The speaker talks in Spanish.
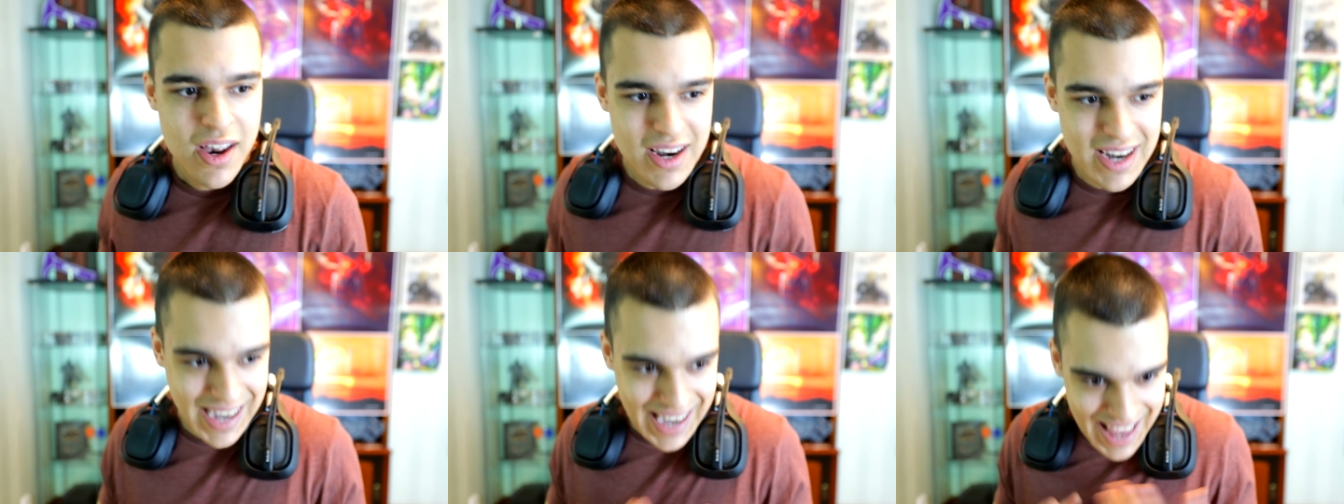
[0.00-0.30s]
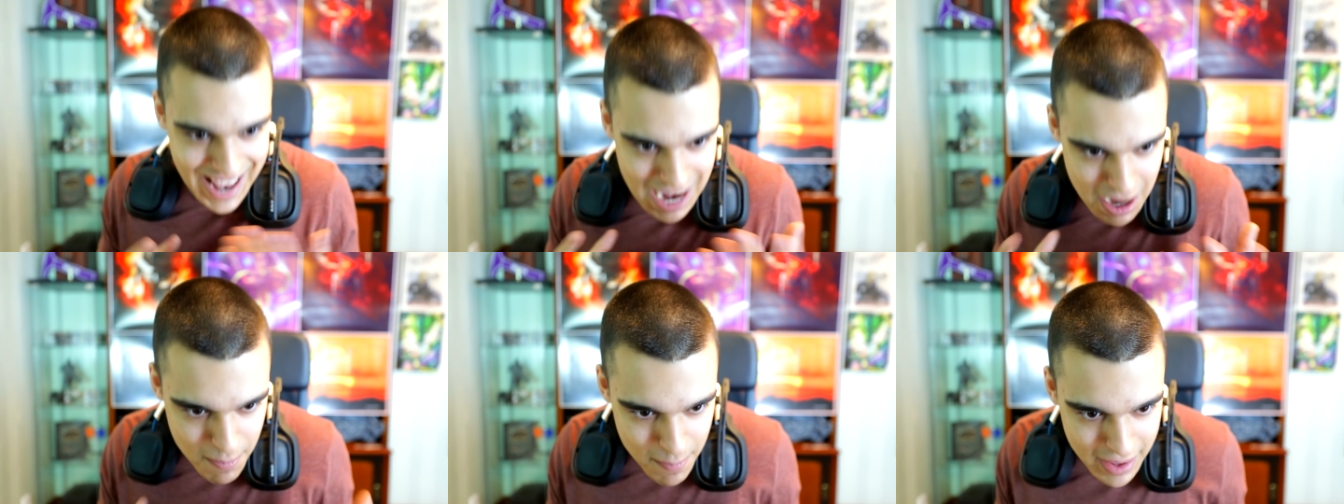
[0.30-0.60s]

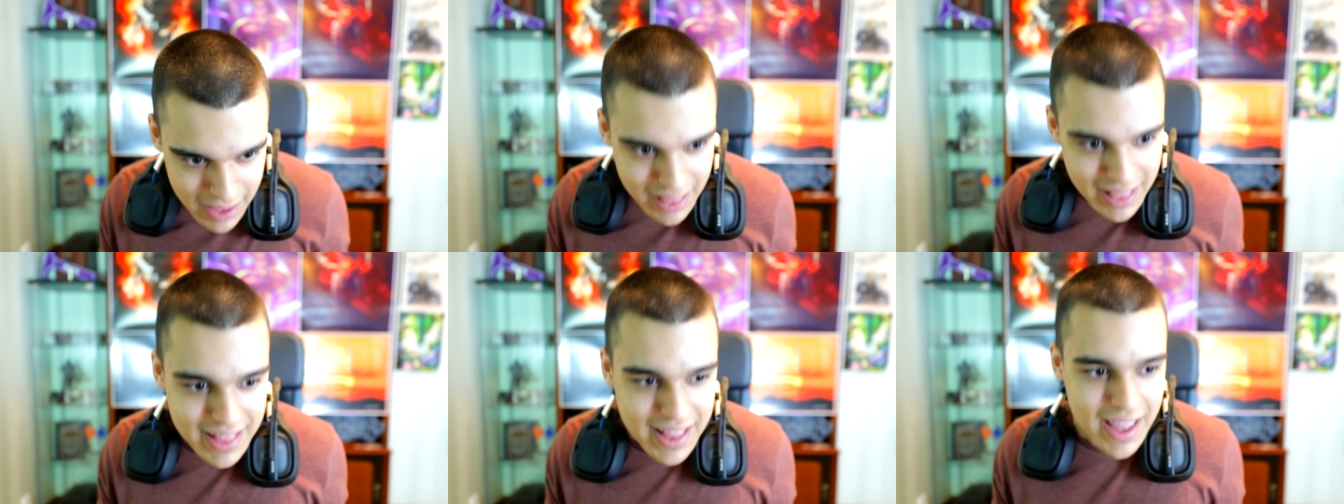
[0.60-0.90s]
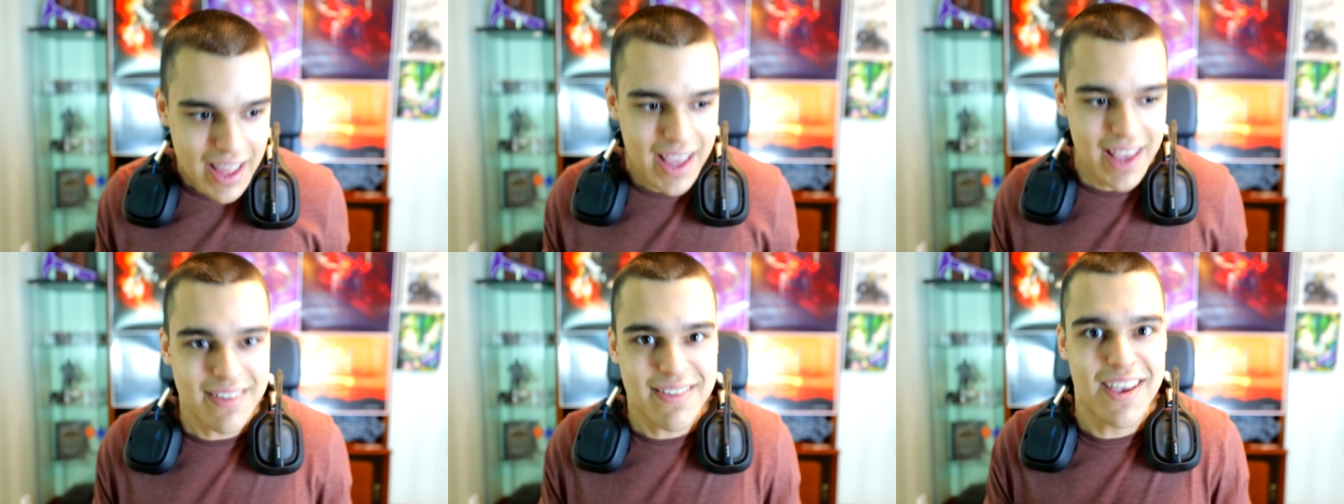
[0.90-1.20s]

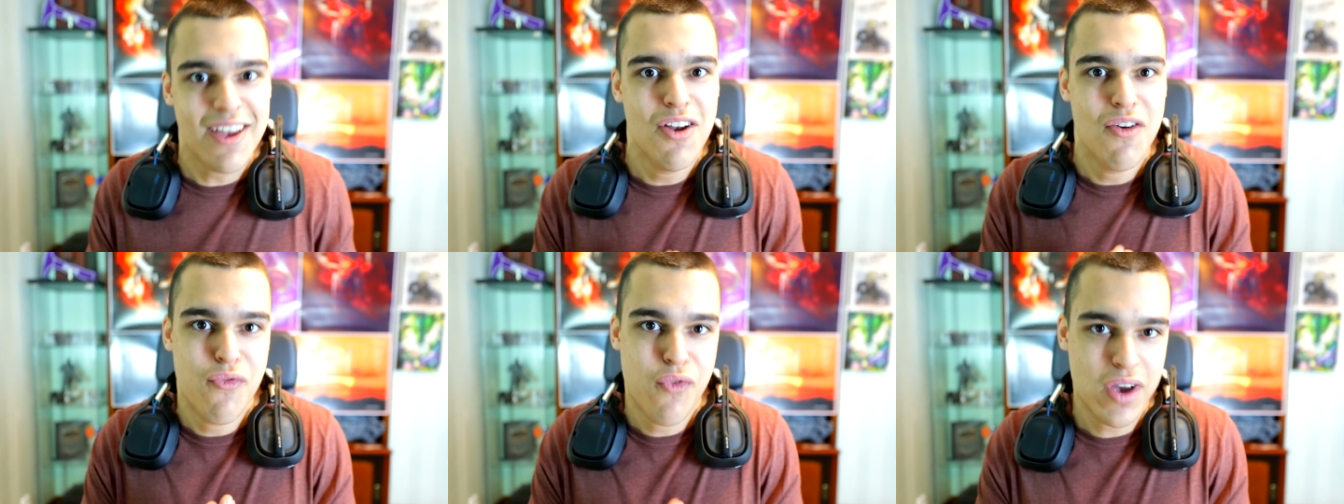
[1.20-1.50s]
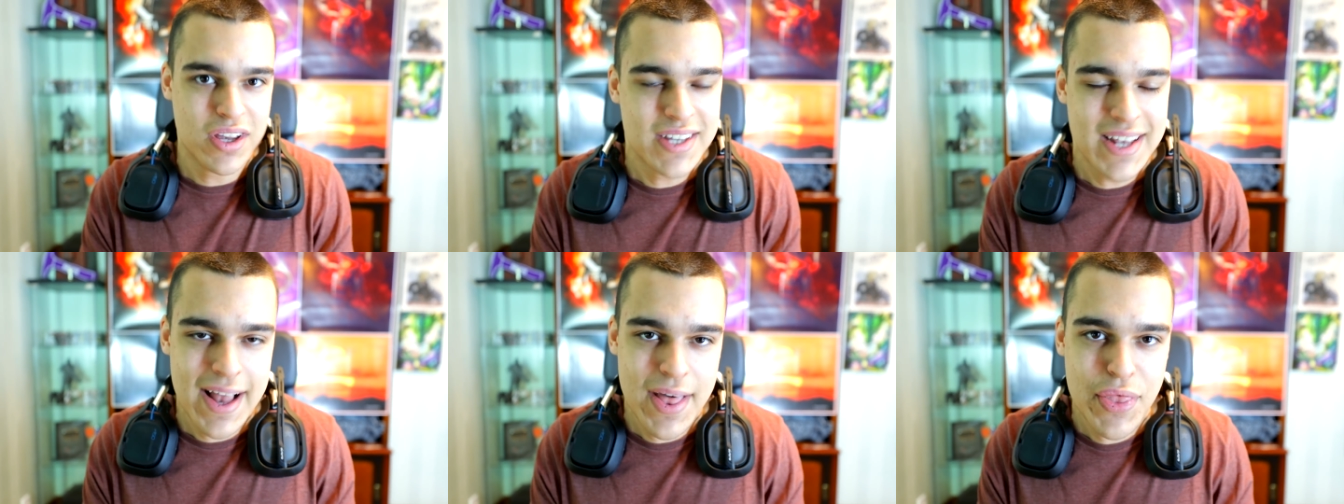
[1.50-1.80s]
realmente es que lo
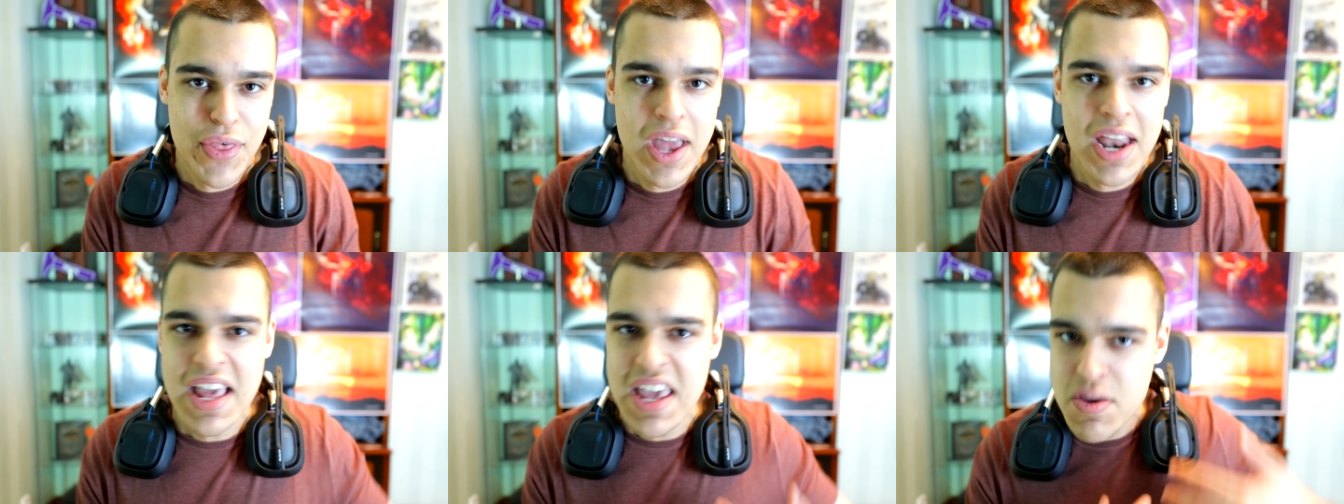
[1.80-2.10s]
fuesen a hacer